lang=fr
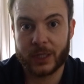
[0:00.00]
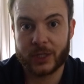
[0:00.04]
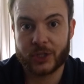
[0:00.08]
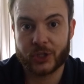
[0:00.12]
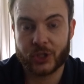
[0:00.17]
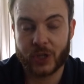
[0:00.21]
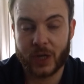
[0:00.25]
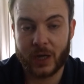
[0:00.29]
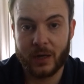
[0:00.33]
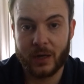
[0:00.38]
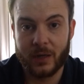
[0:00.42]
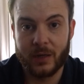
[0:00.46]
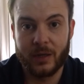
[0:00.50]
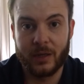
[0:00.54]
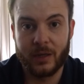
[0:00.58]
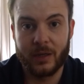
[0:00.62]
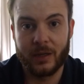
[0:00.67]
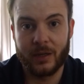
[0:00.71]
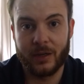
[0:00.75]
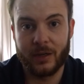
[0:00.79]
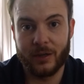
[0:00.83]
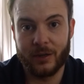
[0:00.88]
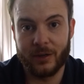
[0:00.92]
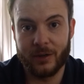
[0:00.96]
d'achat
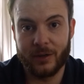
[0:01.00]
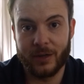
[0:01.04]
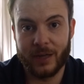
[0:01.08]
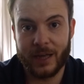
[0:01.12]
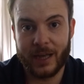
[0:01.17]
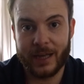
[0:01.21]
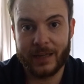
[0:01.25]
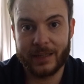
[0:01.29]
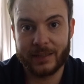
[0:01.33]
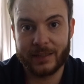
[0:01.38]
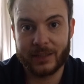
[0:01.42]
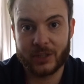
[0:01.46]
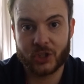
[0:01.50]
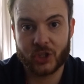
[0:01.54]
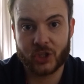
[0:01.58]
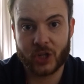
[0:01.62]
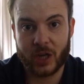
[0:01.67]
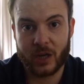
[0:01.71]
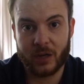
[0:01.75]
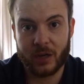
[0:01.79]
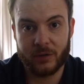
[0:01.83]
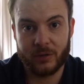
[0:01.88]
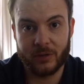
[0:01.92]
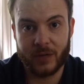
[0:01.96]
euh, elle, est
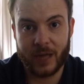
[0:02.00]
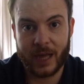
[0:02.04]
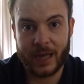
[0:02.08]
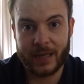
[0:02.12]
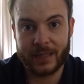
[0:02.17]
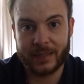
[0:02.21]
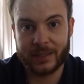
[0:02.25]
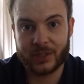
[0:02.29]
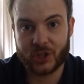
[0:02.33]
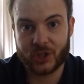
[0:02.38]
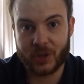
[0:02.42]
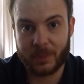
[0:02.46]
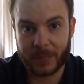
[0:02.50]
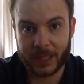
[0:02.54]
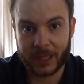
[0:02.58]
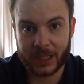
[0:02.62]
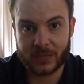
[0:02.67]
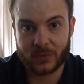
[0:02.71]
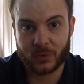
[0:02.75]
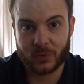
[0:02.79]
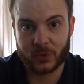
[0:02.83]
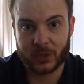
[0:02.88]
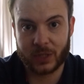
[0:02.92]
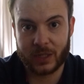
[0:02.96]
déjà, euh, elle est déjà
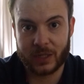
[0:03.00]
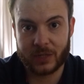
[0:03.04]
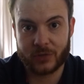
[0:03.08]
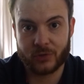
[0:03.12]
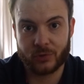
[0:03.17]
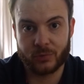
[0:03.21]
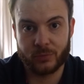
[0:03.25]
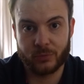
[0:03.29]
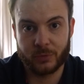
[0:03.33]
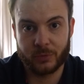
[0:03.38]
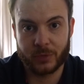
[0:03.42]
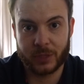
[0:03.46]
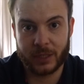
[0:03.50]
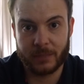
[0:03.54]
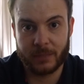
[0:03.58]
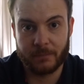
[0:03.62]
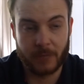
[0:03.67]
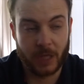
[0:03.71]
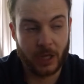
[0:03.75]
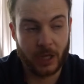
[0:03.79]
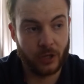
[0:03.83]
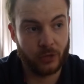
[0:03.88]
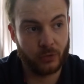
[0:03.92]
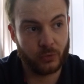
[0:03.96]
présentée à l'agent immobilier.
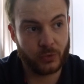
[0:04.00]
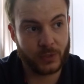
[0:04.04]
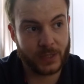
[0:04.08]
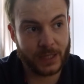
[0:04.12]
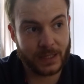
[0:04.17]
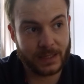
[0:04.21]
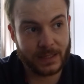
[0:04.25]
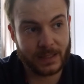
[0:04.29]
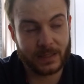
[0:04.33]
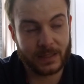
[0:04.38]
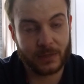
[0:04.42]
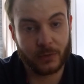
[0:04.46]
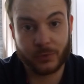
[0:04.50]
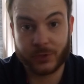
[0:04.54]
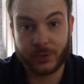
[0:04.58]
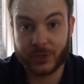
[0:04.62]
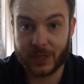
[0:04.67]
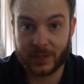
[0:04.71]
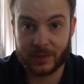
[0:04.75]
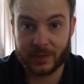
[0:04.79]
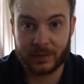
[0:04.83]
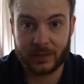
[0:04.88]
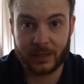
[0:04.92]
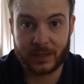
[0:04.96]
Donc ça, ça sera
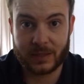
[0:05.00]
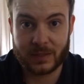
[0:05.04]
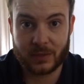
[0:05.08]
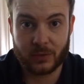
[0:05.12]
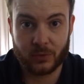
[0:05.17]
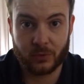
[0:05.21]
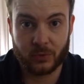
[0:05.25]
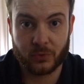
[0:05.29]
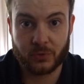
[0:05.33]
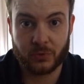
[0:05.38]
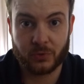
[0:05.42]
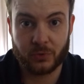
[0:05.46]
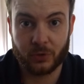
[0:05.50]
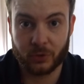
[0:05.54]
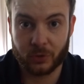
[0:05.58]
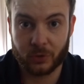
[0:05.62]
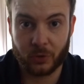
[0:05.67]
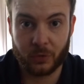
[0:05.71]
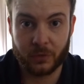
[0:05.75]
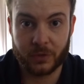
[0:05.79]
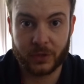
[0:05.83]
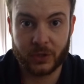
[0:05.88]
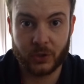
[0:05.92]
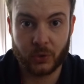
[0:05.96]
aussi intéressant dans une
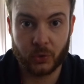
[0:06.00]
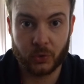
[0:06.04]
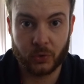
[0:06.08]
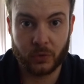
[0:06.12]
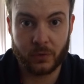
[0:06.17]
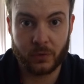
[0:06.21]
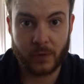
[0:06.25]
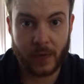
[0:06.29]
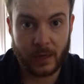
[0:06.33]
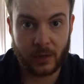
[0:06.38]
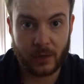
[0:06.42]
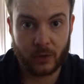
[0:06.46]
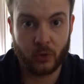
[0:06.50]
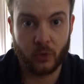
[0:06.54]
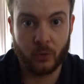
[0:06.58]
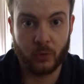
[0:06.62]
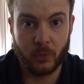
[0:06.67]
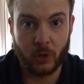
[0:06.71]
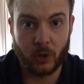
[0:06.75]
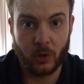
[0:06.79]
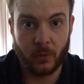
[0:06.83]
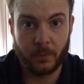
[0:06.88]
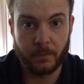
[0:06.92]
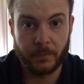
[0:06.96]
autre vidéo de voir
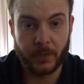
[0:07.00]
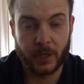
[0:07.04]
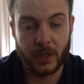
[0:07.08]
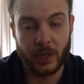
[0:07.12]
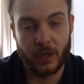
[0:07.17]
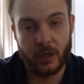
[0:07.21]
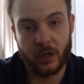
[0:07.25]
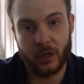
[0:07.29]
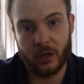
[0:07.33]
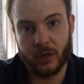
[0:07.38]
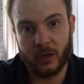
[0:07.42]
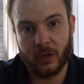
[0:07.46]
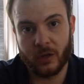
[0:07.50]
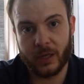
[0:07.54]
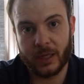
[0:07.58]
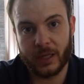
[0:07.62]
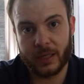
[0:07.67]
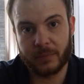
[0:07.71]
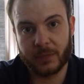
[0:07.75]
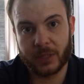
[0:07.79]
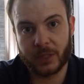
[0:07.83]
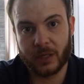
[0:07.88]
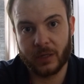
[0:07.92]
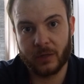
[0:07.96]
comment euh,
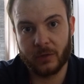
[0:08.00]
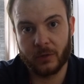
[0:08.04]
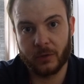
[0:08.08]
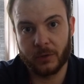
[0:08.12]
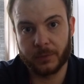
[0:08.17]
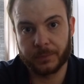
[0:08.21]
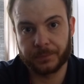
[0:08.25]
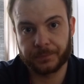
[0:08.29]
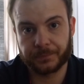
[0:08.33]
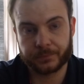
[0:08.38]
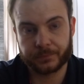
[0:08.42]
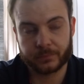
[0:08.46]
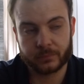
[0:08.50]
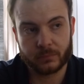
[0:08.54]
eh bien,